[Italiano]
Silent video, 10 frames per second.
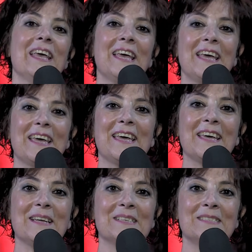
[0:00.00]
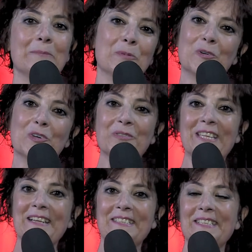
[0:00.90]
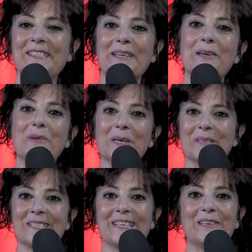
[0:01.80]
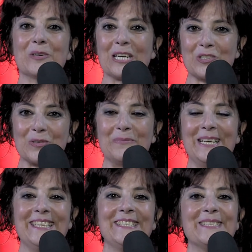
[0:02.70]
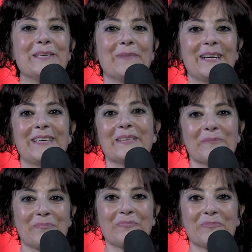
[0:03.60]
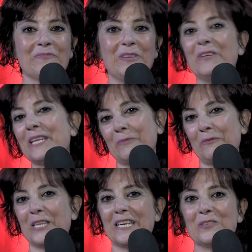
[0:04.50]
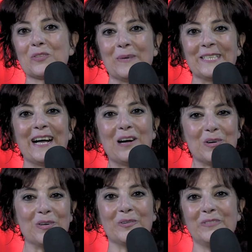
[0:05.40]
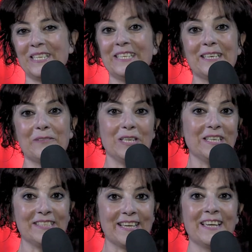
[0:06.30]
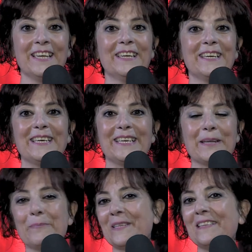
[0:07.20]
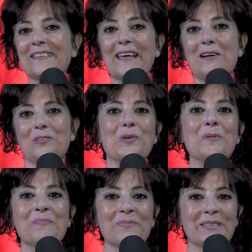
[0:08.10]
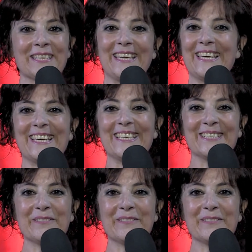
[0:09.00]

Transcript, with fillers: Eh, siamo contenti di stare qua in questa location bellissima e vi invitiamo a vedere lo spettacolo, venite, venite, eh, riempite il teatro, eh,